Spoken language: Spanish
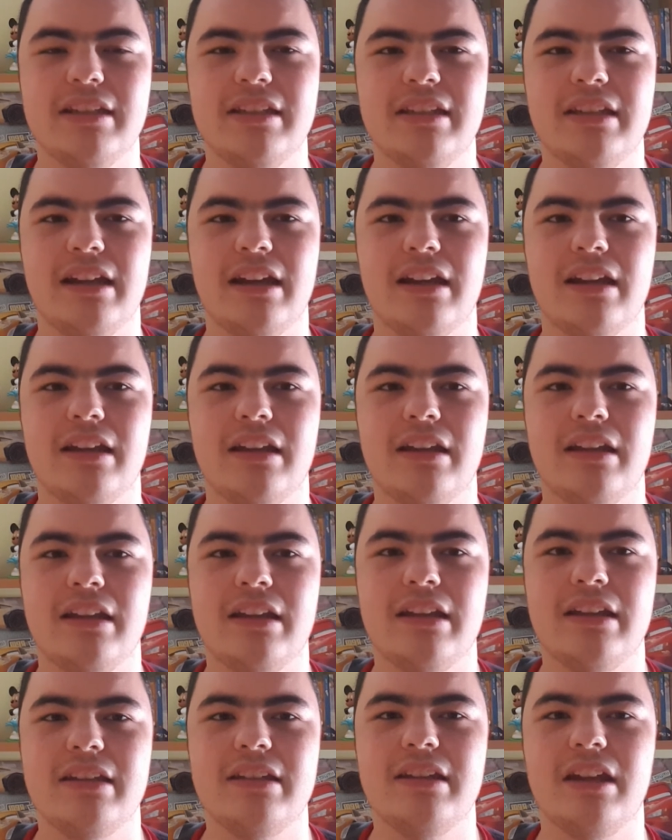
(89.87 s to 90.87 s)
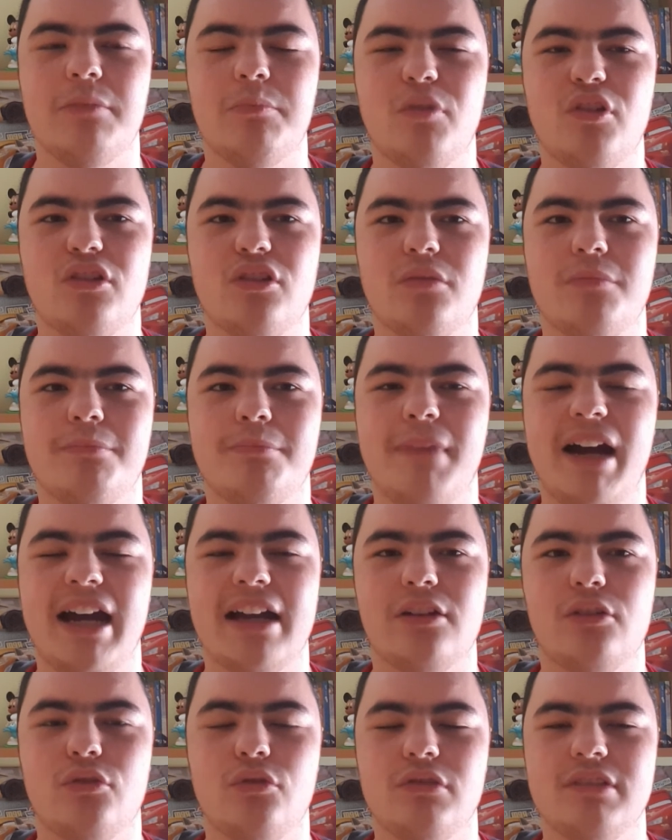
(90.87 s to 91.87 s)
Y y el modo
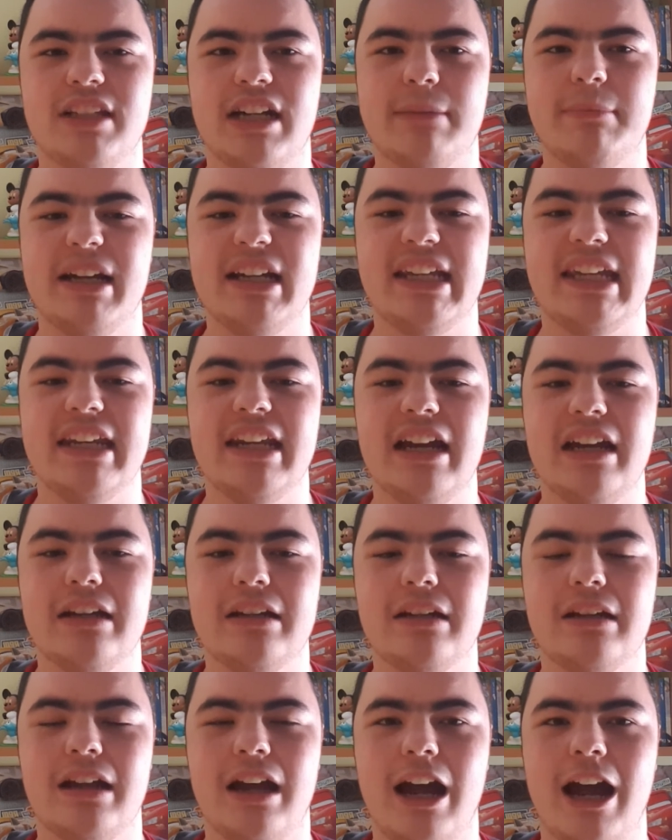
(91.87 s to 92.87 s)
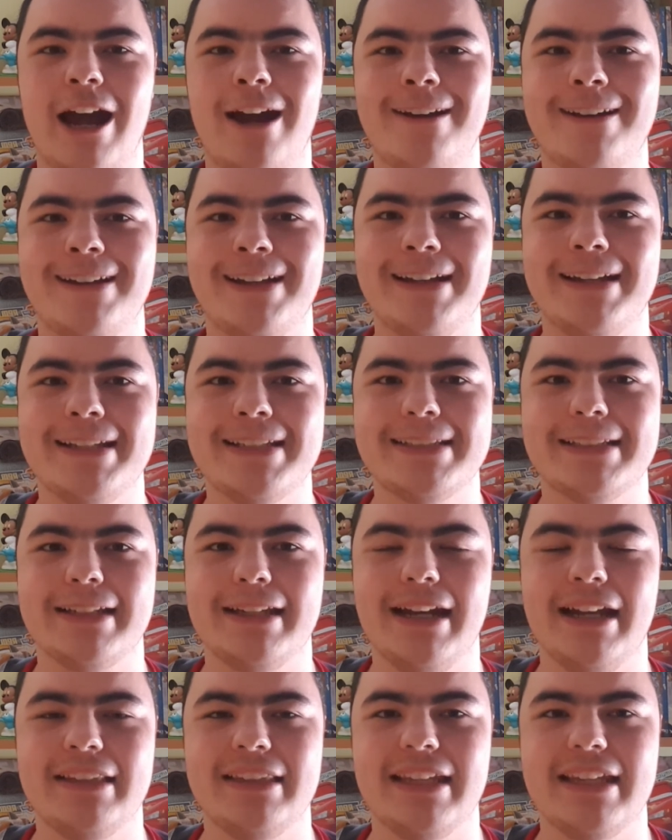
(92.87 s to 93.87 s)
man contra máquina ahora es
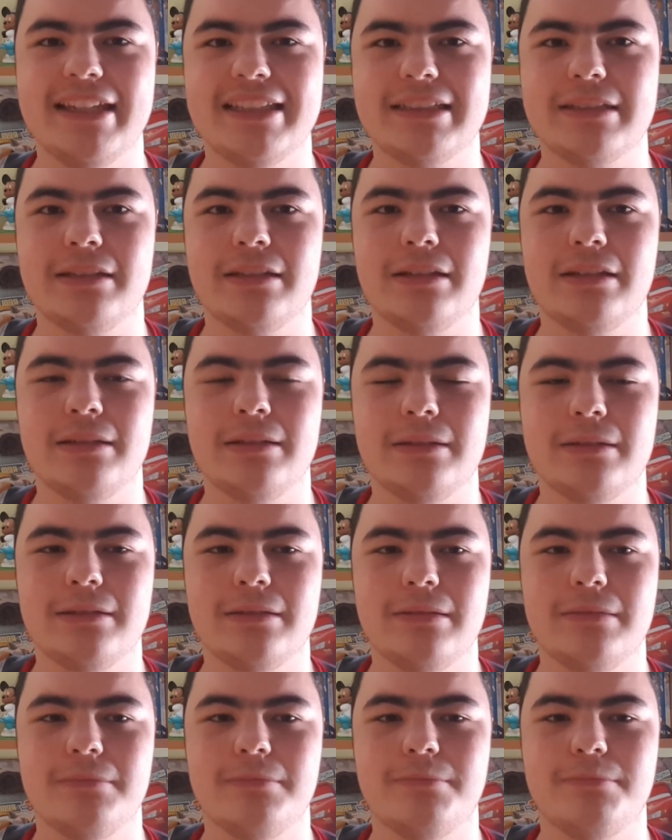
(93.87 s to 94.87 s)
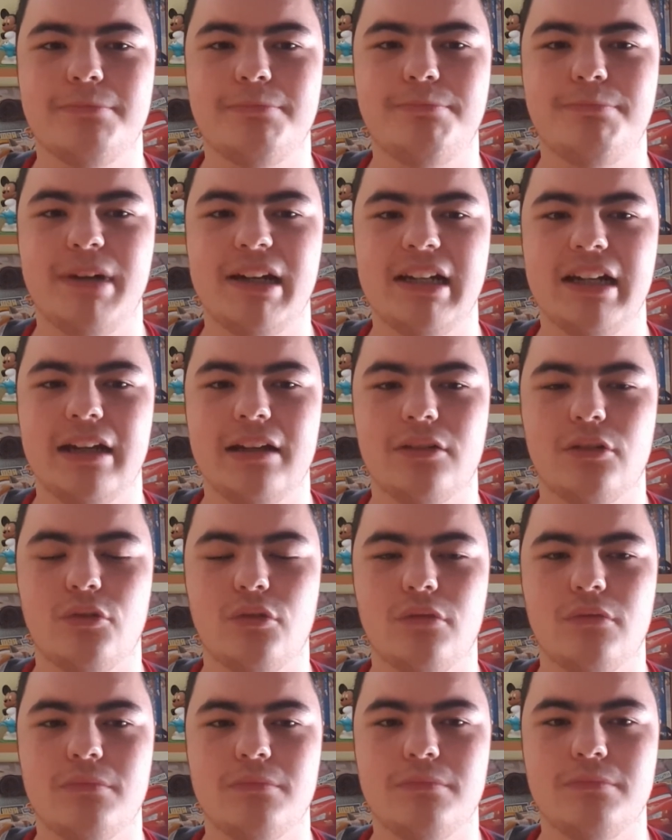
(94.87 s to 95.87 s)
gratis para
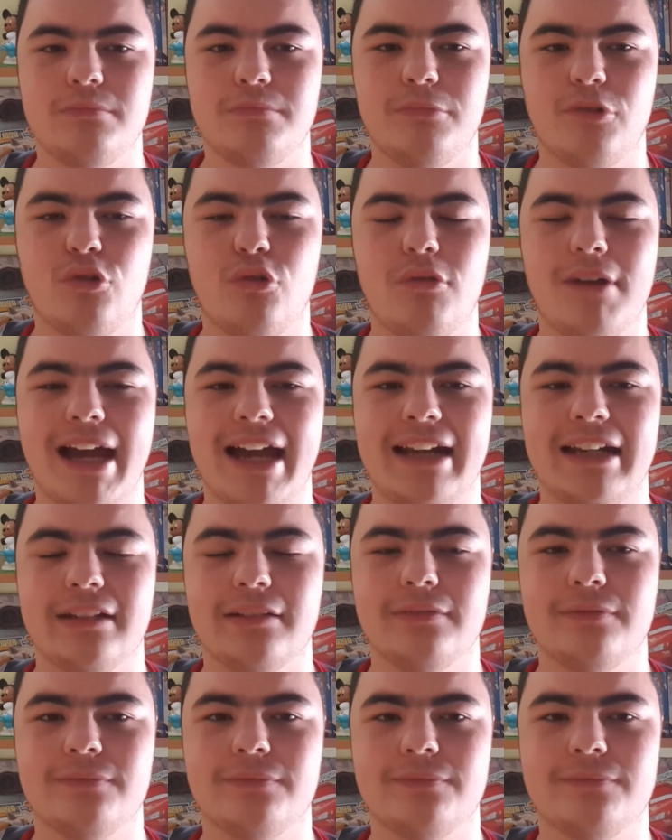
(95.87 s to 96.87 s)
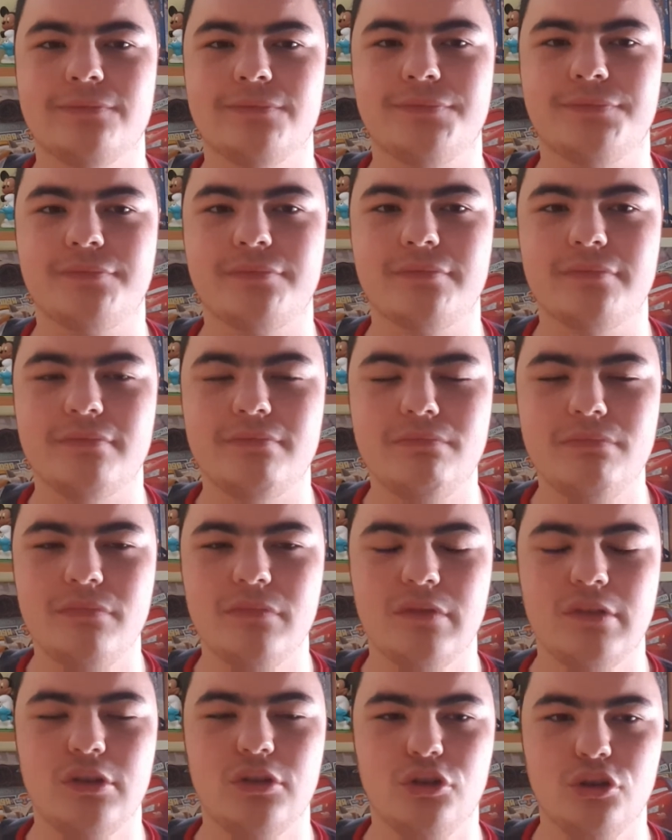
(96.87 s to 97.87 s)
jugar.
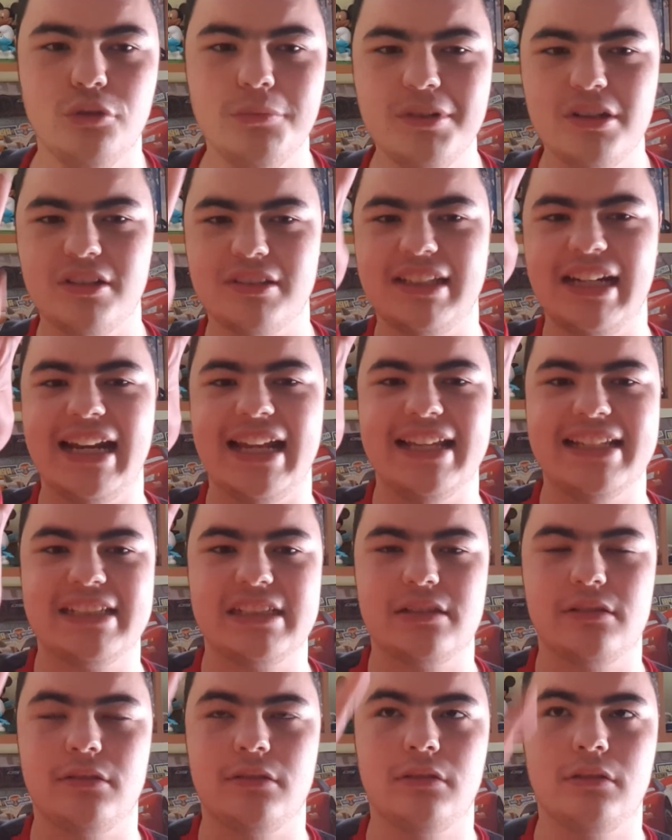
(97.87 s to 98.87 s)
Número 3.